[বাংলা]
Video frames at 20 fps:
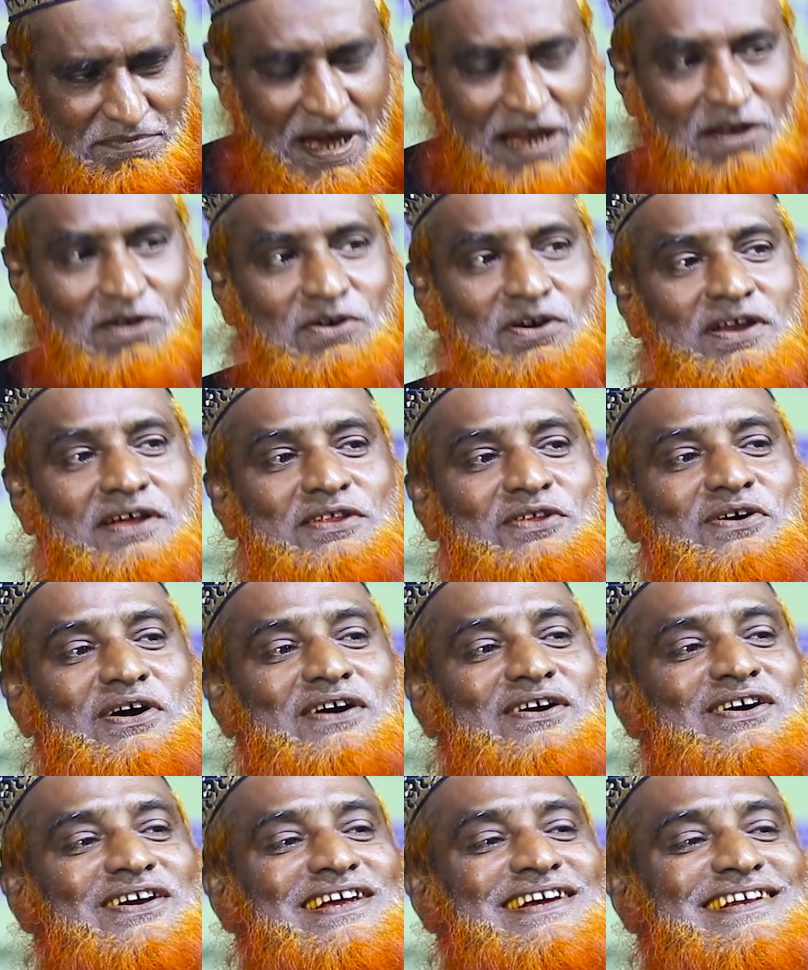ভালো করে
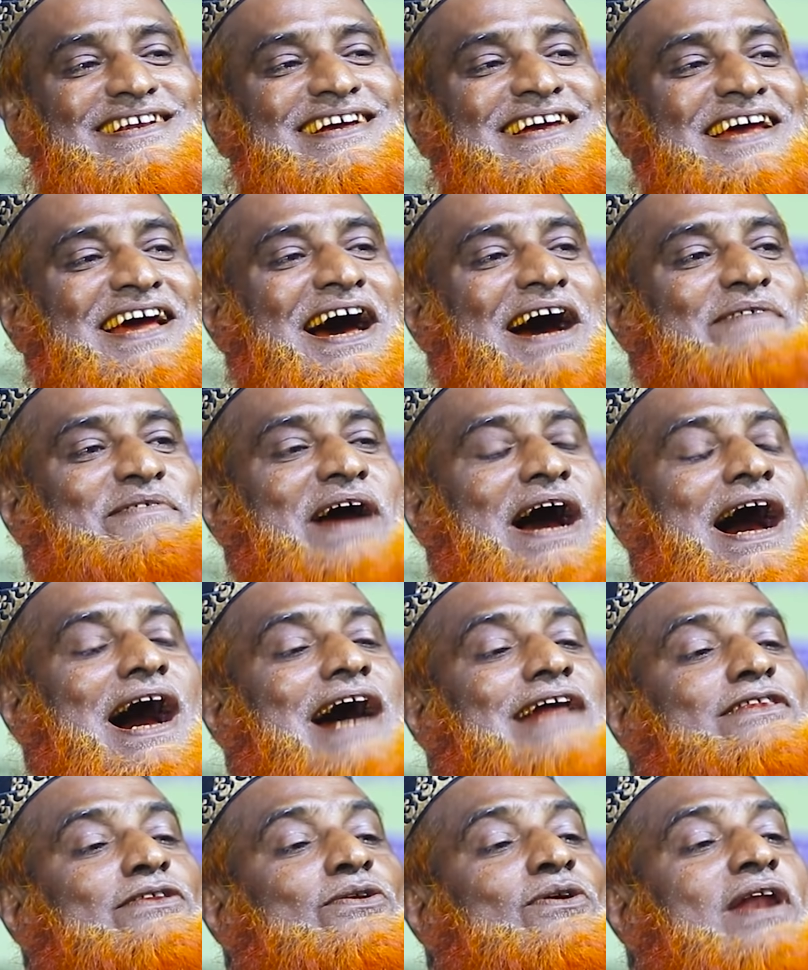দোয়া করেন আমি
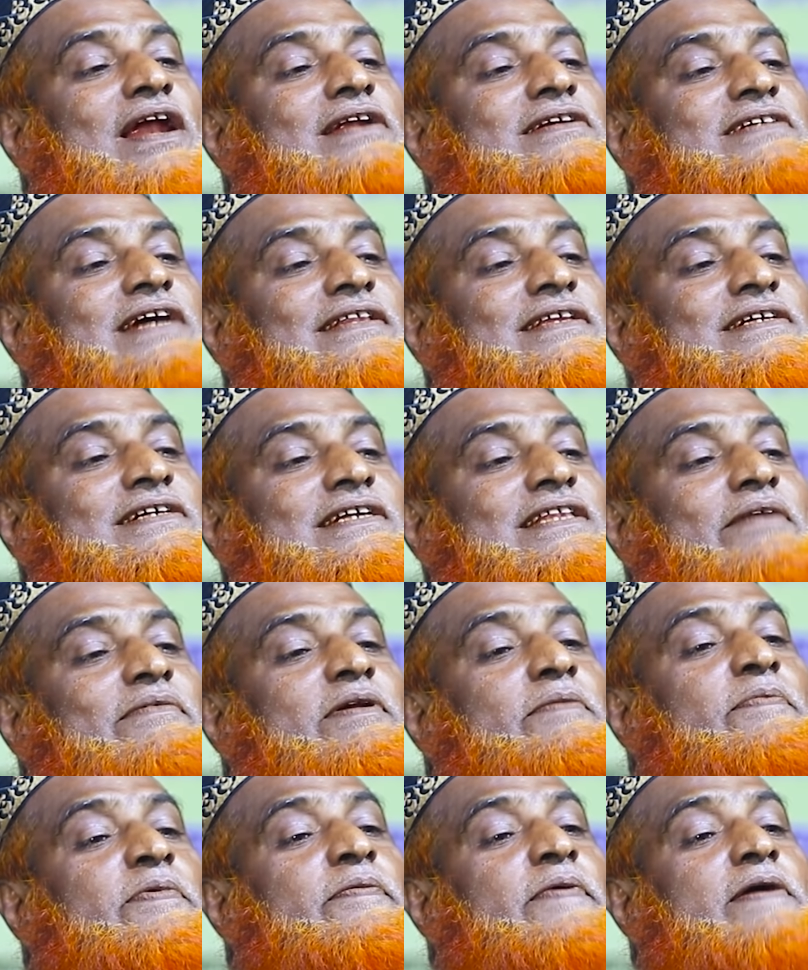হাত তোলার সাথে সাথে
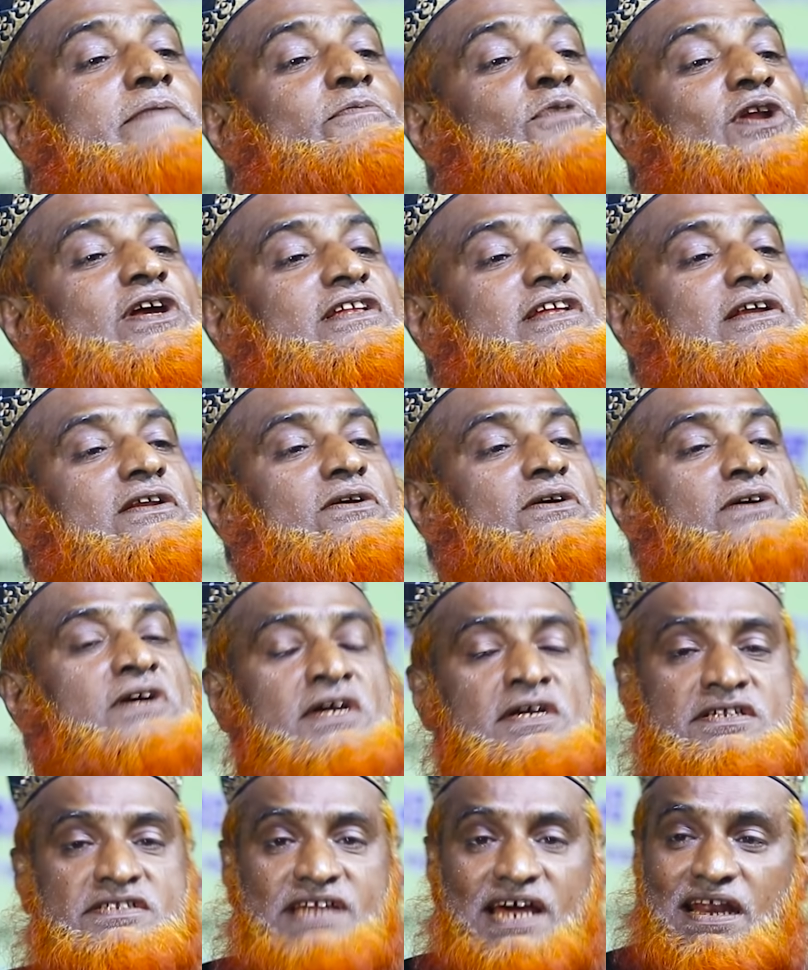আমার বিবেক বলে দিল
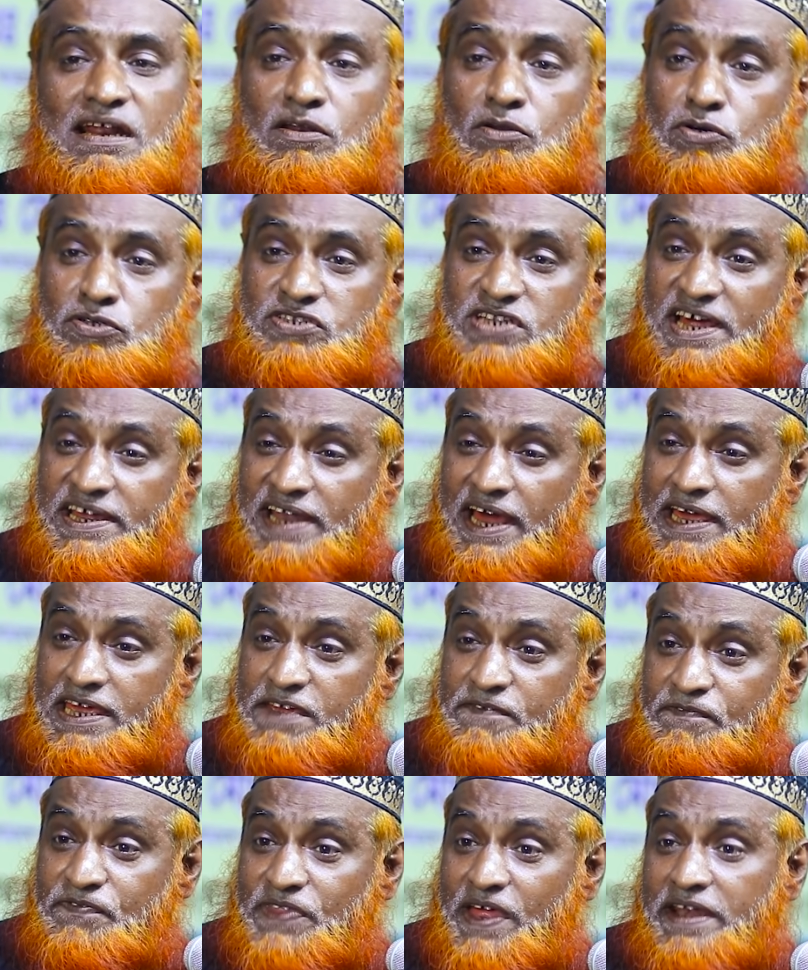যারা রোজা না
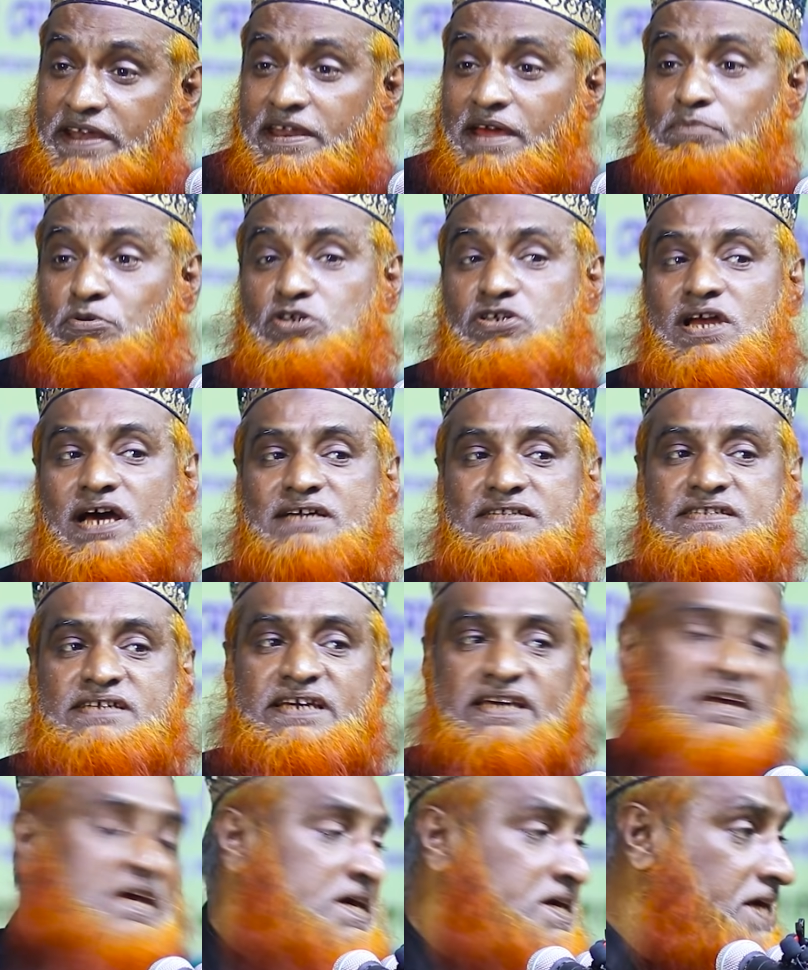ইফতার নিয়ে বসে
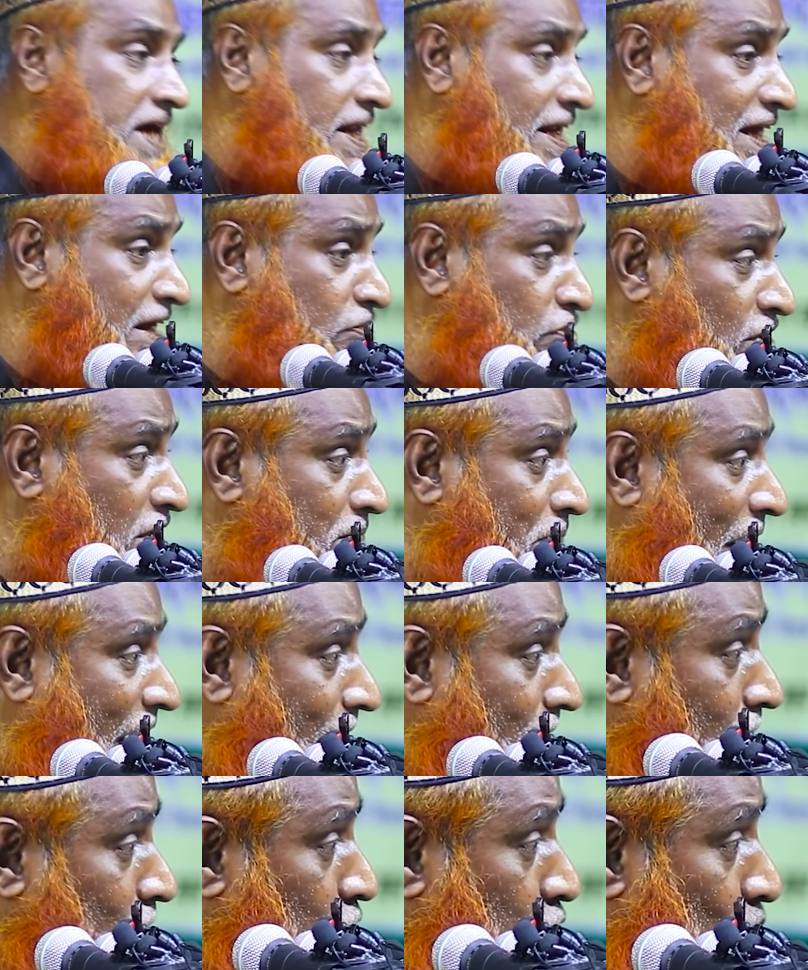আছে এর ক্ষেত্রে
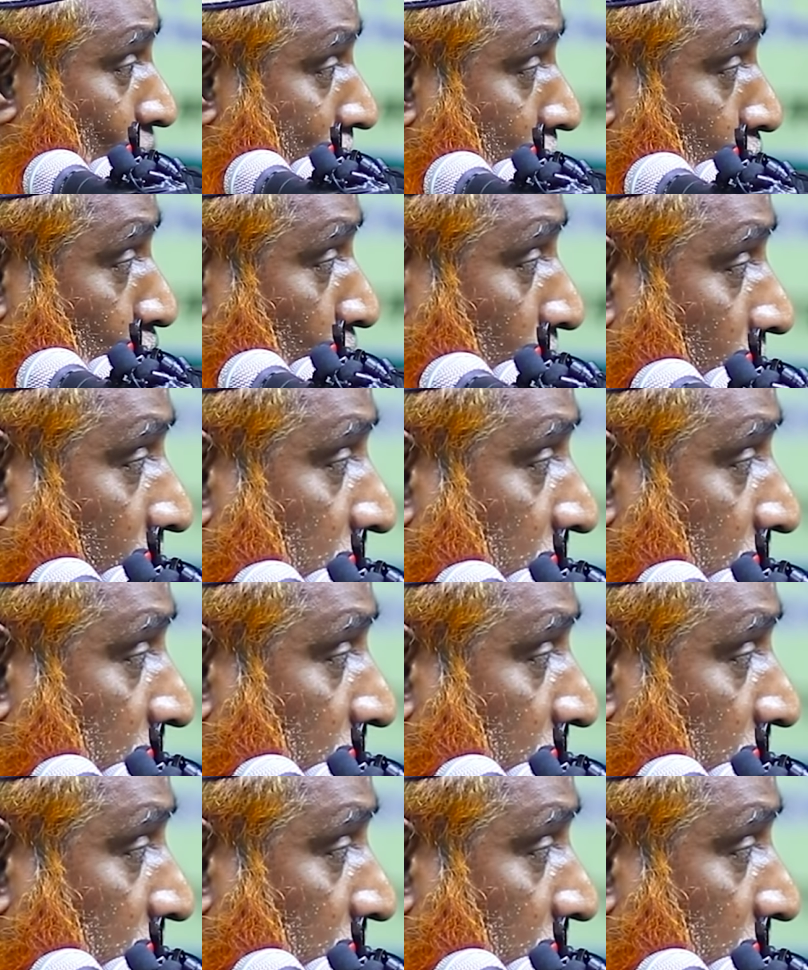ভালো দোয়া করেন